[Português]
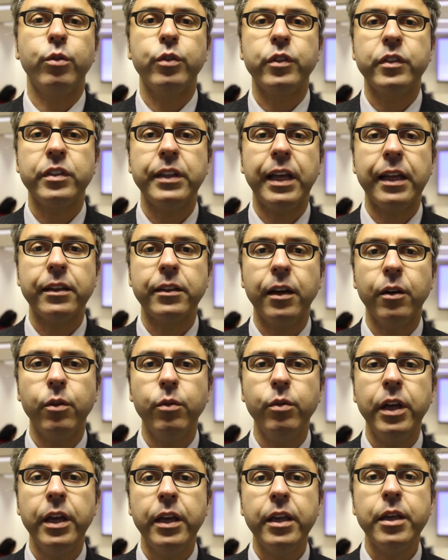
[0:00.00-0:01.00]
com o cidadão
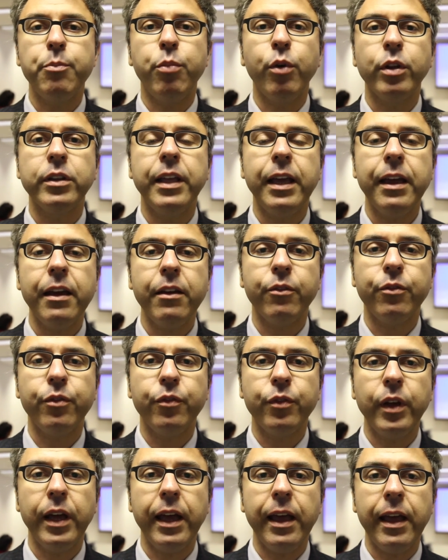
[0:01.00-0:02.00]
e poder
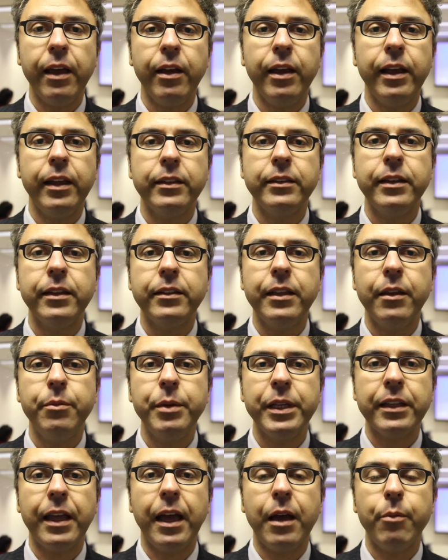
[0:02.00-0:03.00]
é, é,
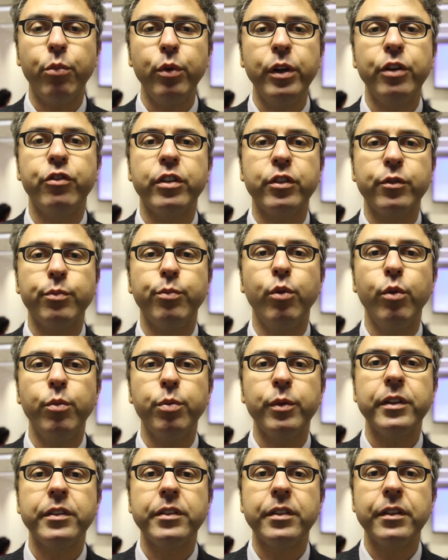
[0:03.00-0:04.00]
determinar políticas
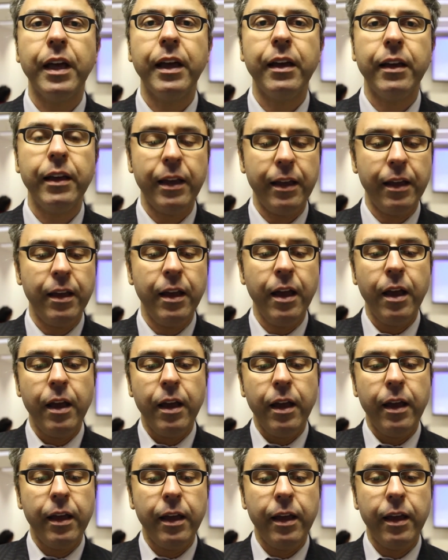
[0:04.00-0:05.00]
públicas é,
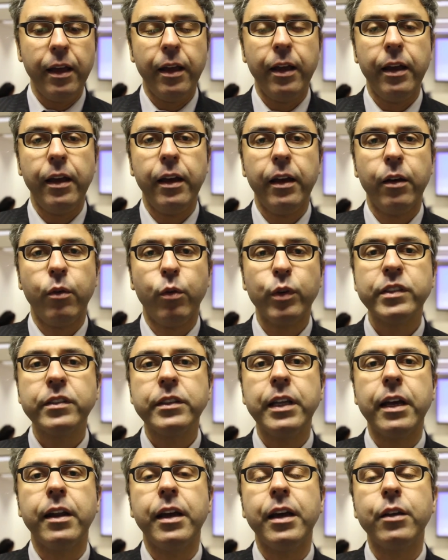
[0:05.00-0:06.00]
é,
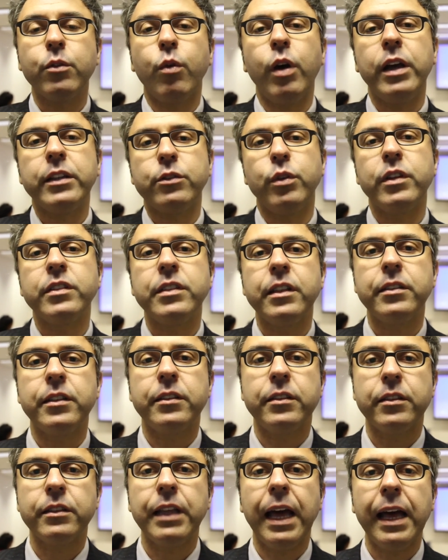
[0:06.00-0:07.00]
considerando quais são as
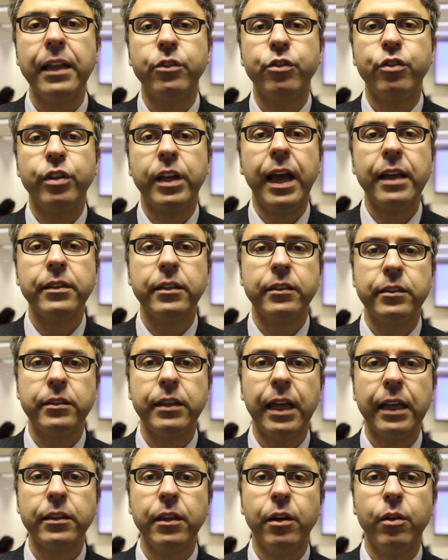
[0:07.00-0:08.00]
necessidades de cada
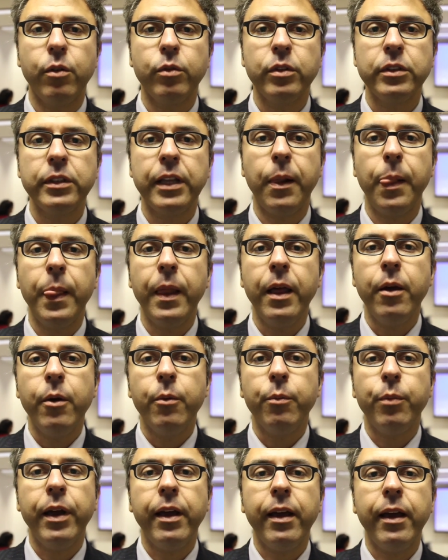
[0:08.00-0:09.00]
cidadão. Né?
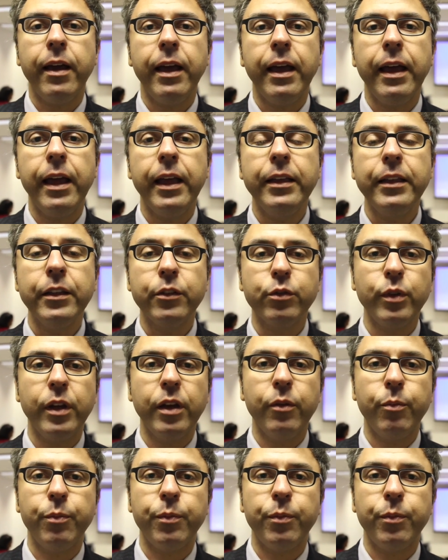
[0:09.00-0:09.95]
É, isso